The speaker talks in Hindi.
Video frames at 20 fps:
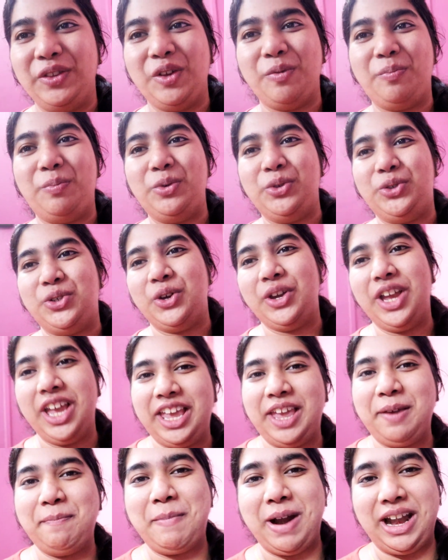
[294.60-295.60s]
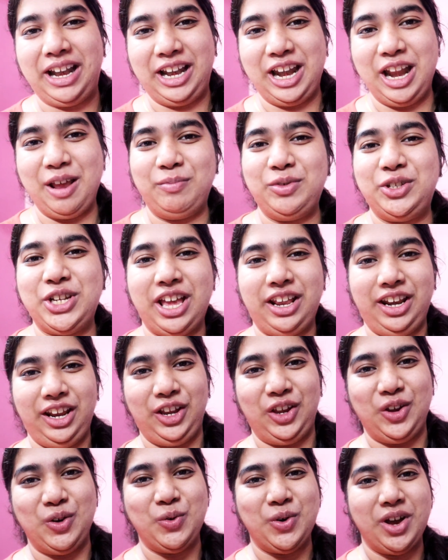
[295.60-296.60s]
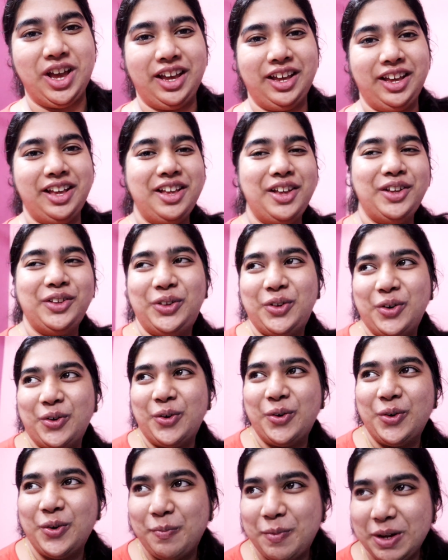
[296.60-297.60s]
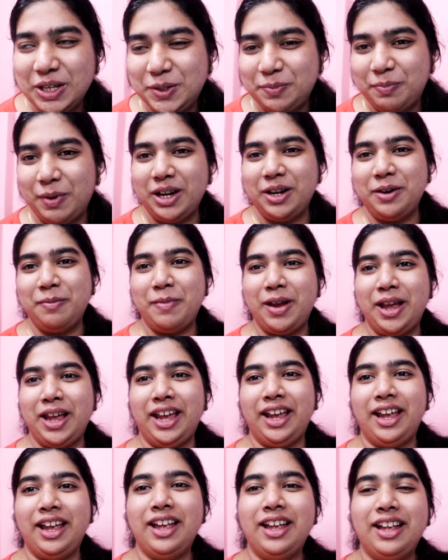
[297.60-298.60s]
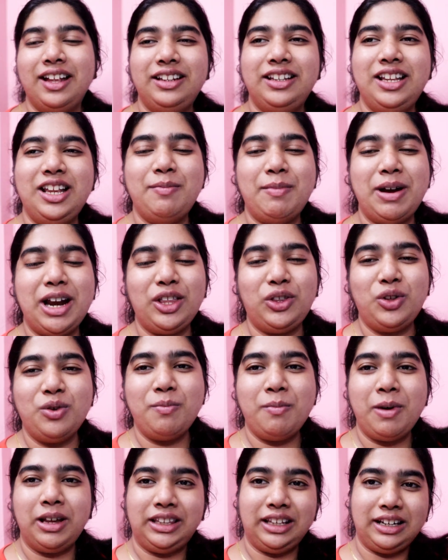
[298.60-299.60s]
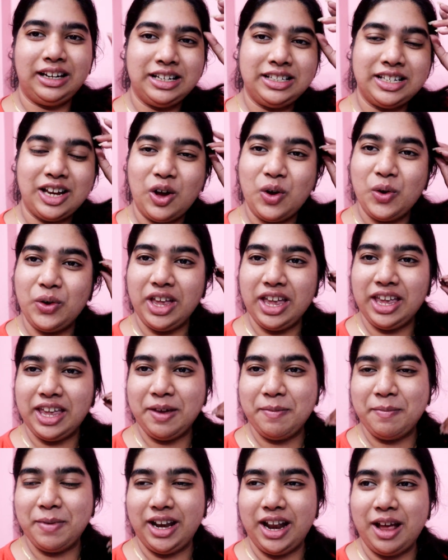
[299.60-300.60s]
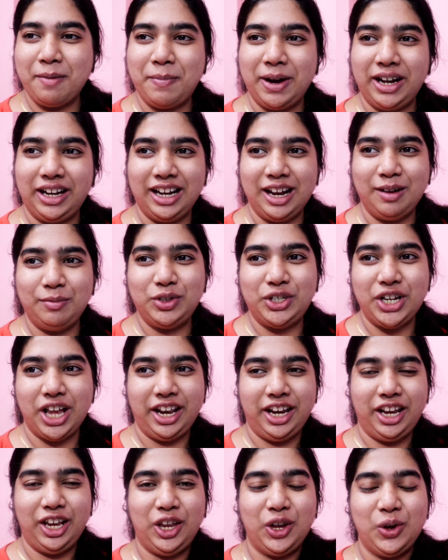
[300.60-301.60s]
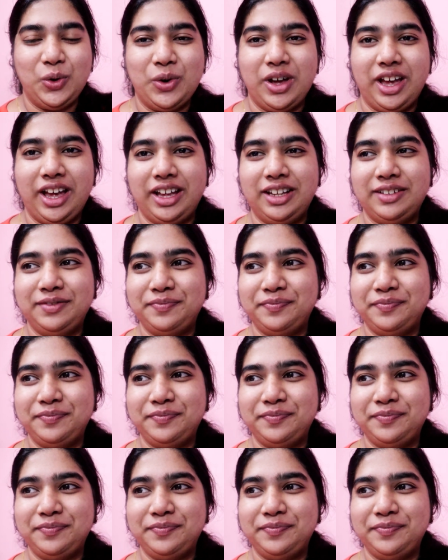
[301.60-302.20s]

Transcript: तो पूछोगे कि पेट नेम चेरी क्यों है तो बचपन में निर्मला तुम बताना चाहोगे कि मेरा पेट नेम चेरी क्यों है